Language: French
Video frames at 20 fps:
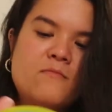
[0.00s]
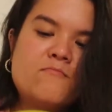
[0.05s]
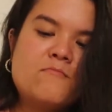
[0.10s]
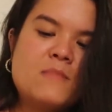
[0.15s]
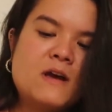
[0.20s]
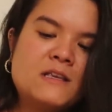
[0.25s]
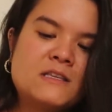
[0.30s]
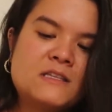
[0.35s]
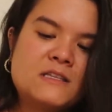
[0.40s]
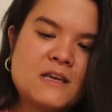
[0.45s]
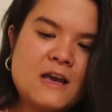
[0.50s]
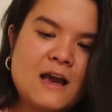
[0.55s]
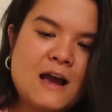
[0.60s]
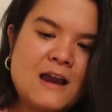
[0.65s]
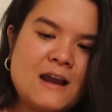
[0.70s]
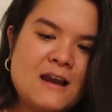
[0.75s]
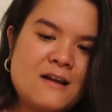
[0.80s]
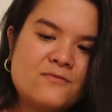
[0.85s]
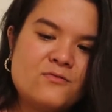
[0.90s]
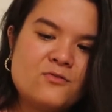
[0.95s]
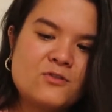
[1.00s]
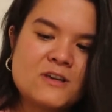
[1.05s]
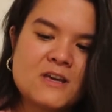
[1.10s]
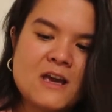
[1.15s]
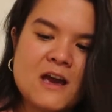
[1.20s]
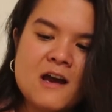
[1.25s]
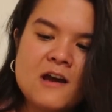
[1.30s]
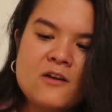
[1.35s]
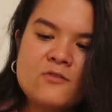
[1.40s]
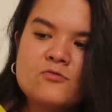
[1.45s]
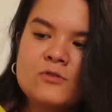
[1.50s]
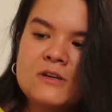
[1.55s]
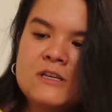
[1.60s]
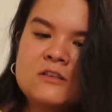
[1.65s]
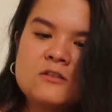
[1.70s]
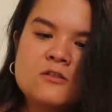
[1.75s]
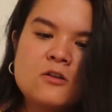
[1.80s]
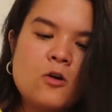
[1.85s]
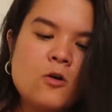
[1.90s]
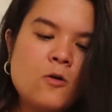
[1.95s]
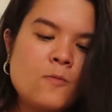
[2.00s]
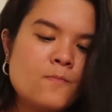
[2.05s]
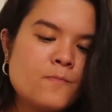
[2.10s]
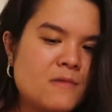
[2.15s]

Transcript: Masque à l'avocat, nourrissant.